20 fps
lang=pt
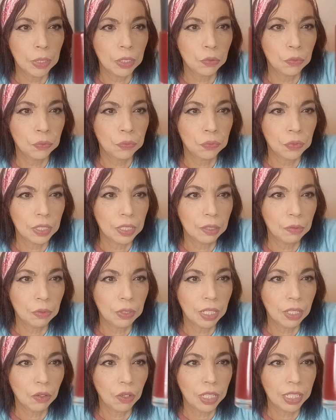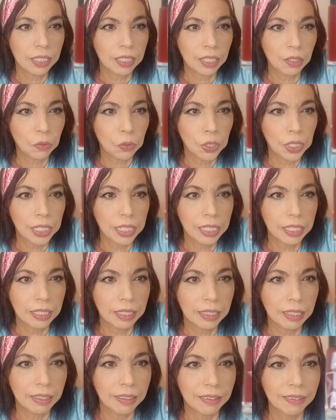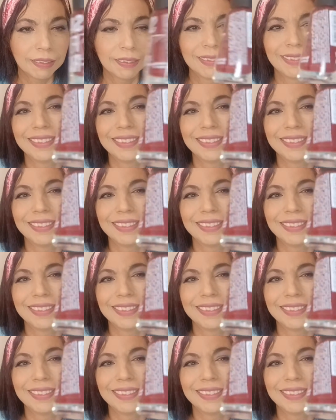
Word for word: meio vinho, né? Olha que cor linda.